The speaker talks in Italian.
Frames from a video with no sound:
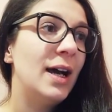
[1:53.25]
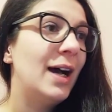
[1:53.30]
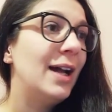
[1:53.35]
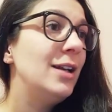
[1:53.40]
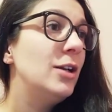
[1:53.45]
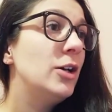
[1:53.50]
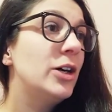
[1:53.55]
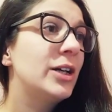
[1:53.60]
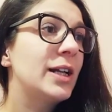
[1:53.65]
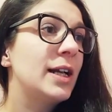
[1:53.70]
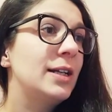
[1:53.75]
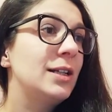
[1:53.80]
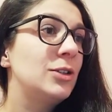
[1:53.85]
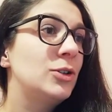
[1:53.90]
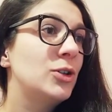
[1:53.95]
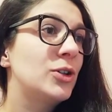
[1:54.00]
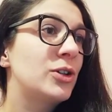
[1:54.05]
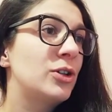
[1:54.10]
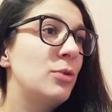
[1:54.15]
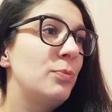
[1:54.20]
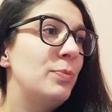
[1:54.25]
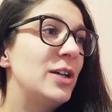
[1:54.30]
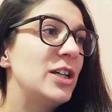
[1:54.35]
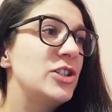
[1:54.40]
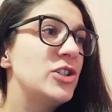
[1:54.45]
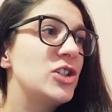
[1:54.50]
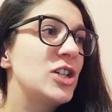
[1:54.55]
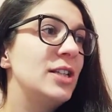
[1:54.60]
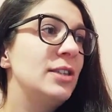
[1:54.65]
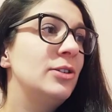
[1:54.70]
Allora ritornò
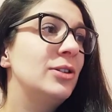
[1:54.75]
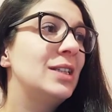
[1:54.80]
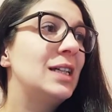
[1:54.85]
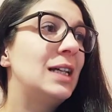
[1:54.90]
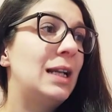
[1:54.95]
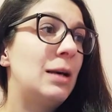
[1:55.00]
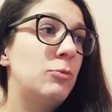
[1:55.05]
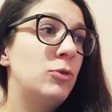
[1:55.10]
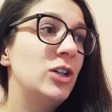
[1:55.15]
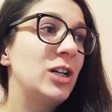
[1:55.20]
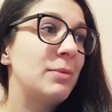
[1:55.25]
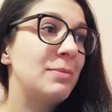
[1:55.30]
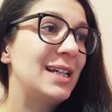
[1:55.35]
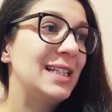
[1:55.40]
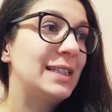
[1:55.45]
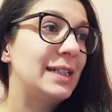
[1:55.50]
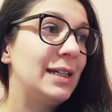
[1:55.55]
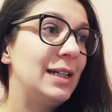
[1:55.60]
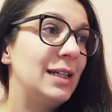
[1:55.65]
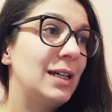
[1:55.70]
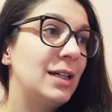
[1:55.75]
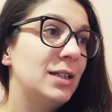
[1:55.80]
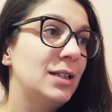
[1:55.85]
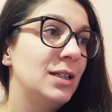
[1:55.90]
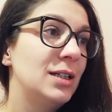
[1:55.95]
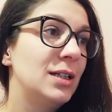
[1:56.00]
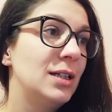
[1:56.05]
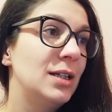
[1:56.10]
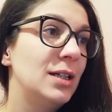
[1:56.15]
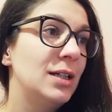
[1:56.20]
piangendo dalla buona madrina,
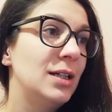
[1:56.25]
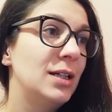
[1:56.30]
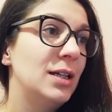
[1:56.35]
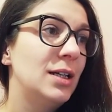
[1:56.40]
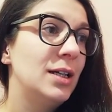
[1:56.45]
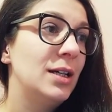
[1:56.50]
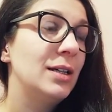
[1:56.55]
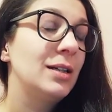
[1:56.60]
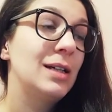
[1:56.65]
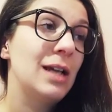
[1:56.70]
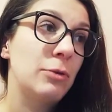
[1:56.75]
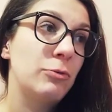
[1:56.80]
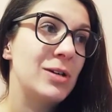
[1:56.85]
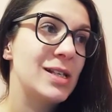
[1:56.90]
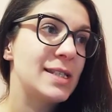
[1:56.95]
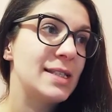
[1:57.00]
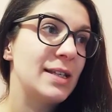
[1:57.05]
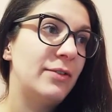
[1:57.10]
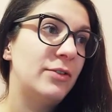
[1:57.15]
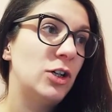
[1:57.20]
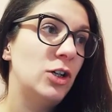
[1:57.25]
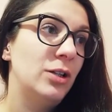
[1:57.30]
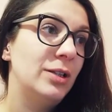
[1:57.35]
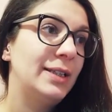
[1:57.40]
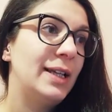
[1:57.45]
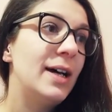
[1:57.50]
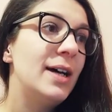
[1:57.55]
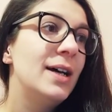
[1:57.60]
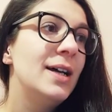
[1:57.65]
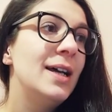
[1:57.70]
che questa
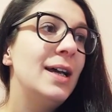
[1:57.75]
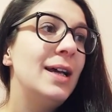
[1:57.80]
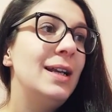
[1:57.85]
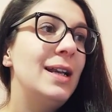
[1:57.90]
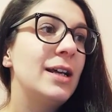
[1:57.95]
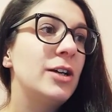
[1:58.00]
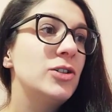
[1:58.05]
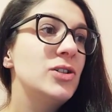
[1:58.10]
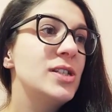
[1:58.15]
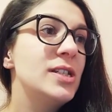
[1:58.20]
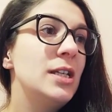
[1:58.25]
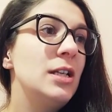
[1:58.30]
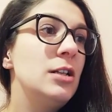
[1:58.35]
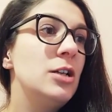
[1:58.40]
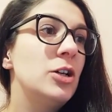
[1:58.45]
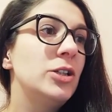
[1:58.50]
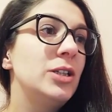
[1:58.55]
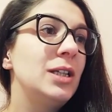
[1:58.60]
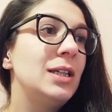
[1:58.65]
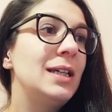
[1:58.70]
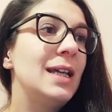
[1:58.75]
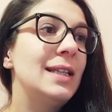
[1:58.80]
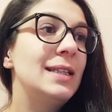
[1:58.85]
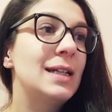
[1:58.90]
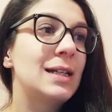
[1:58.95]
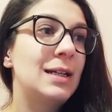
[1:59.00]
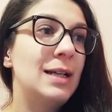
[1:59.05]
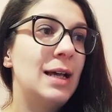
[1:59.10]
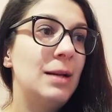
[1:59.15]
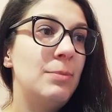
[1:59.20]
volta le consigliò di
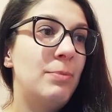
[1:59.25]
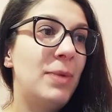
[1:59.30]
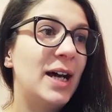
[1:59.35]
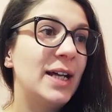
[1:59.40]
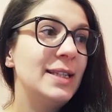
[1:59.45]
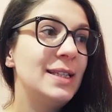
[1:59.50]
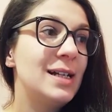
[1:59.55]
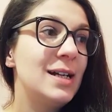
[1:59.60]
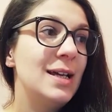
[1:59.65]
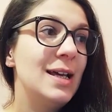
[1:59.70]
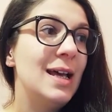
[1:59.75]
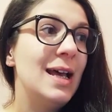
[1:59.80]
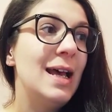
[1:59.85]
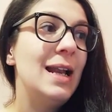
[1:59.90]
chiederle al padre